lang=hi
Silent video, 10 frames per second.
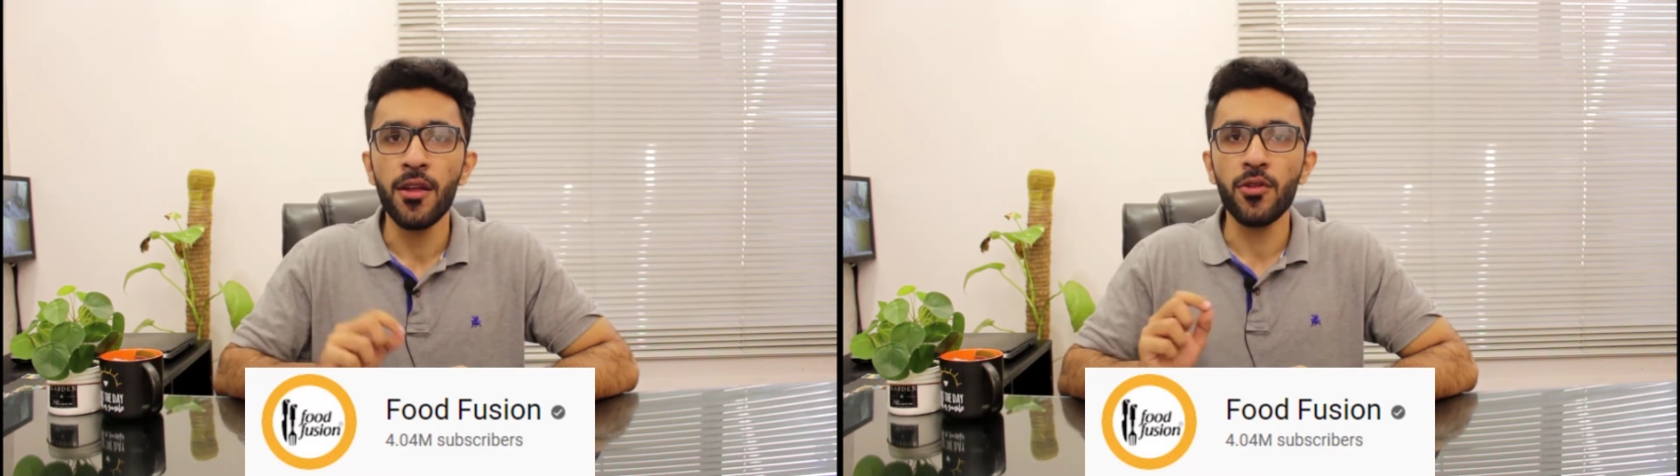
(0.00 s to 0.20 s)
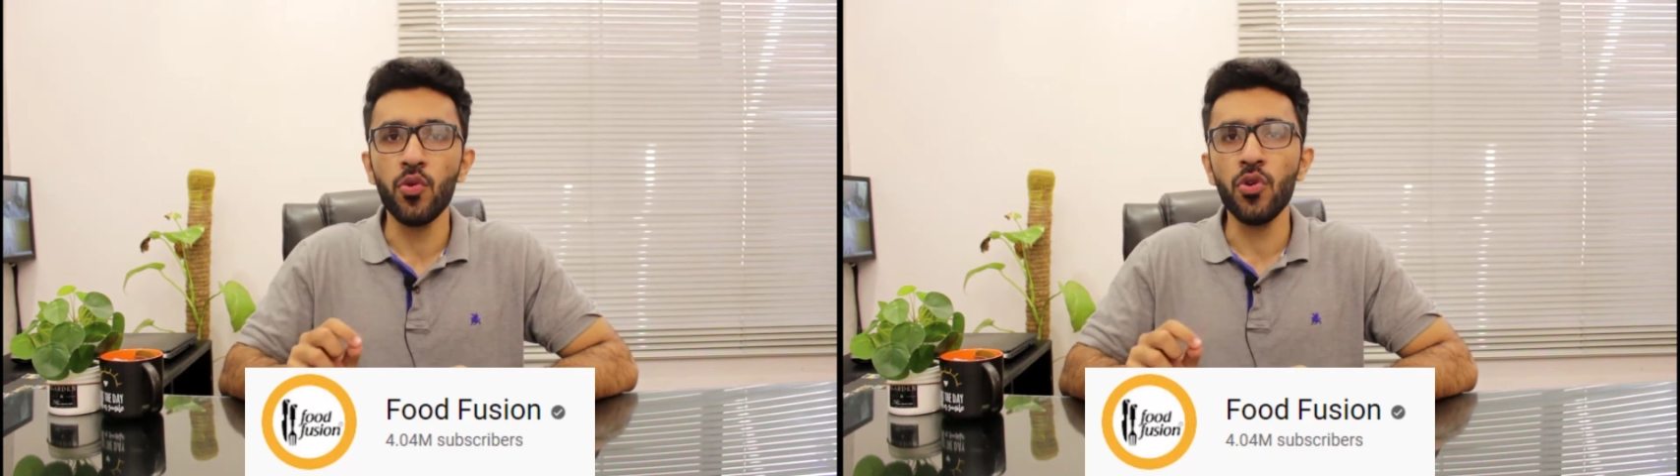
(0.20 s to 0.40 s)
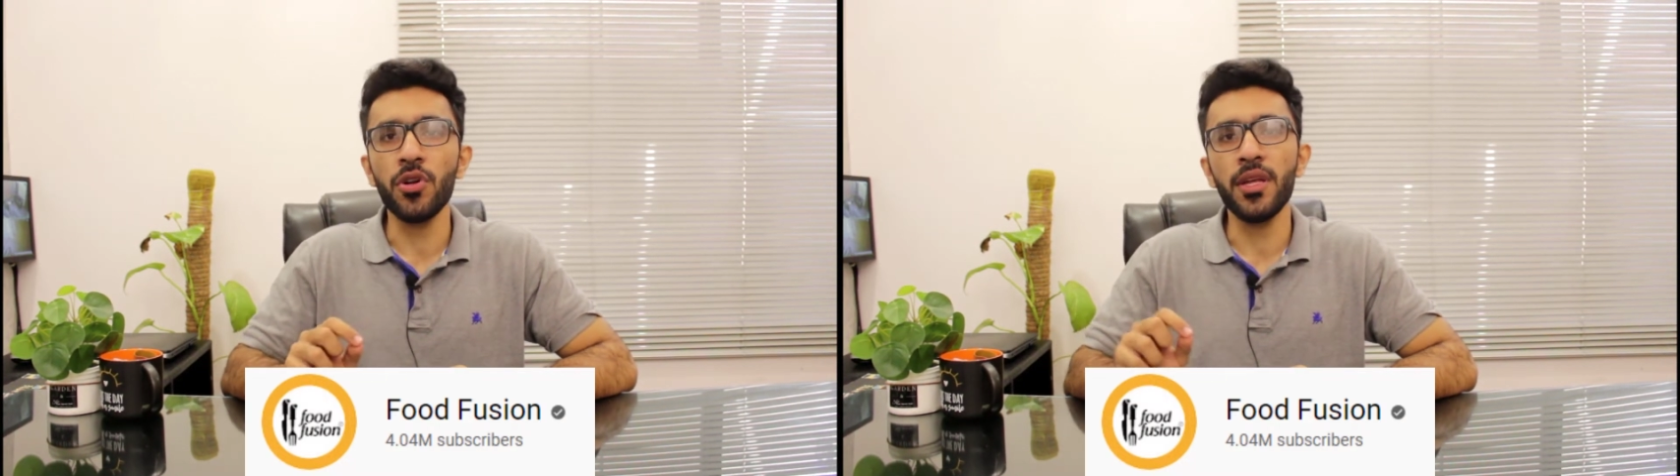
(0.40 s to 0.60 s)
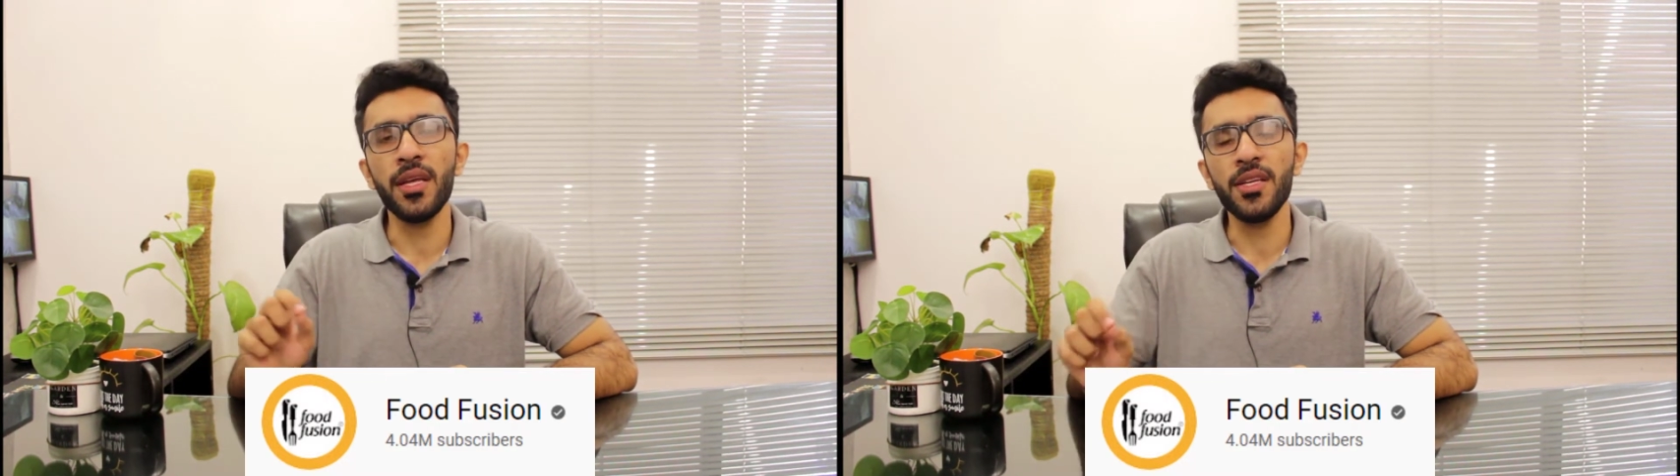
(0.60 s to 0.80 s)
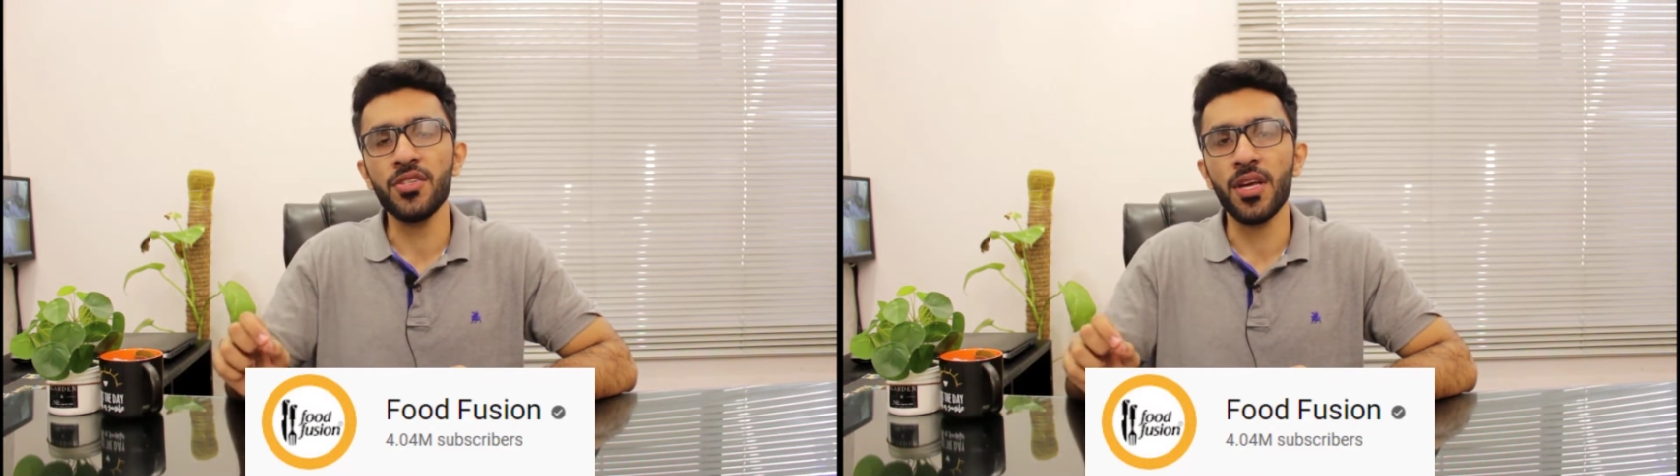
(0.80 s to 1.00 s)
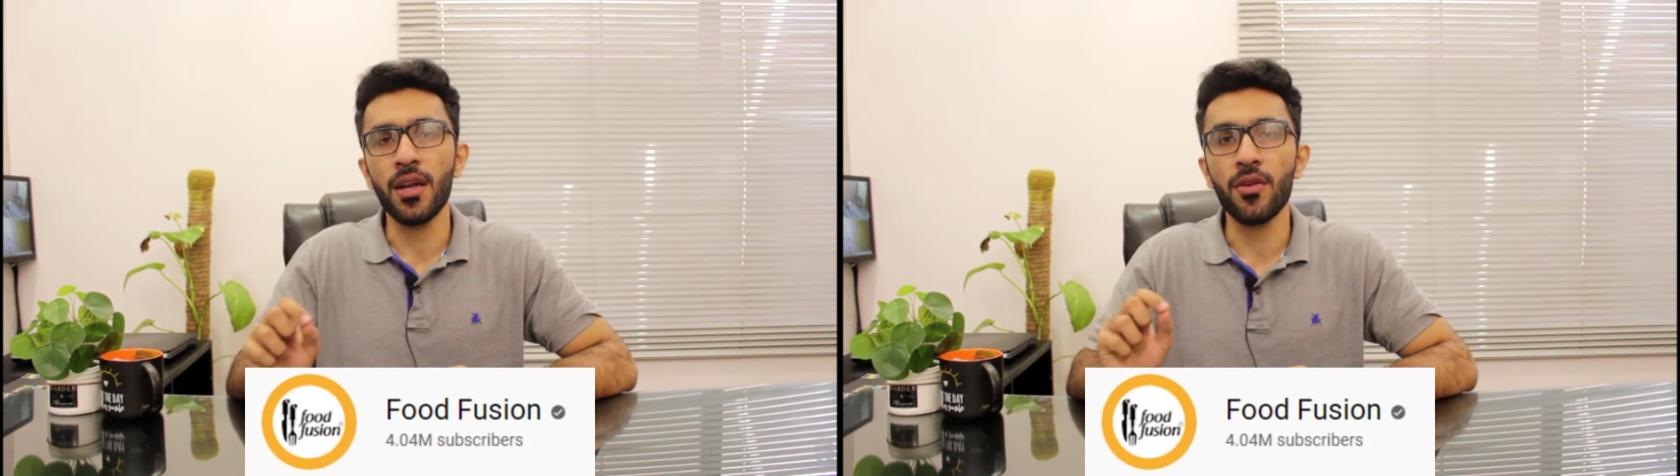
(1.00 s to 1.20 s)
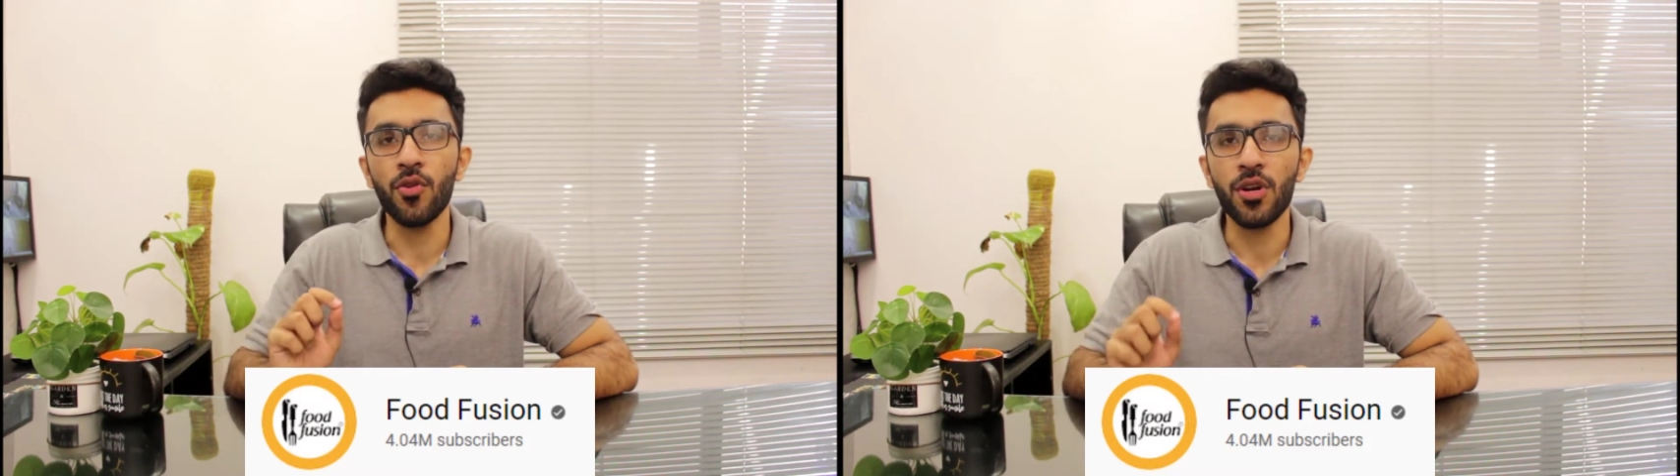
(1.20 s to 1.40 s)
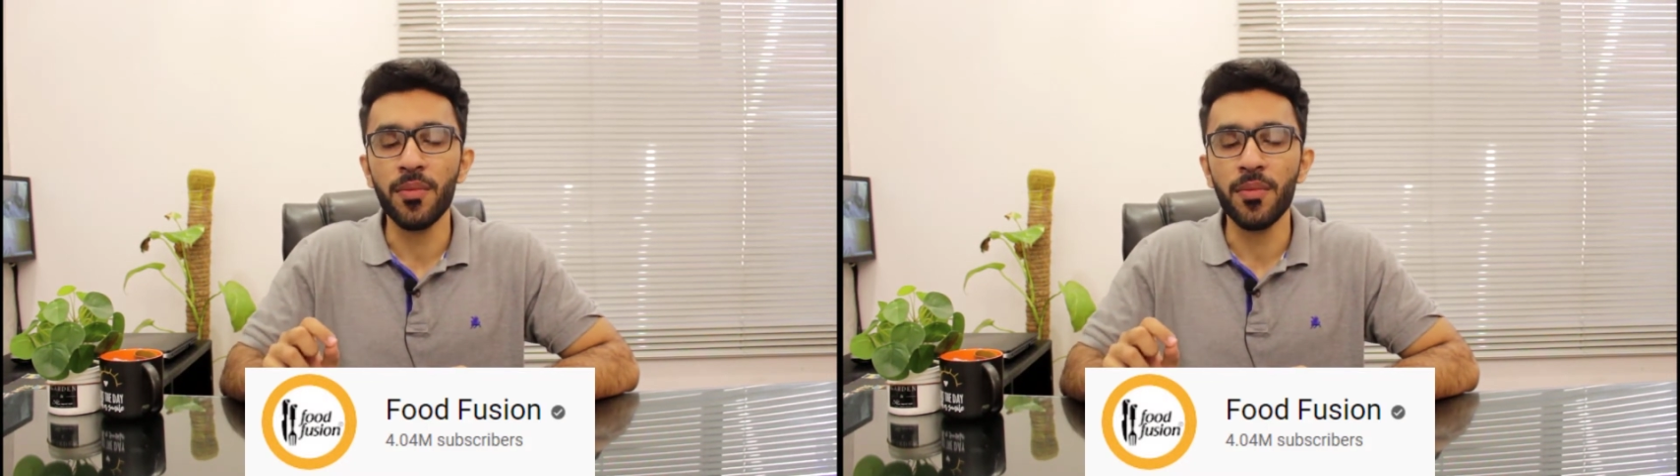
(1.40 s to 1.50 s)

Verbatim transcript: तो उन्होंने इस चैनल को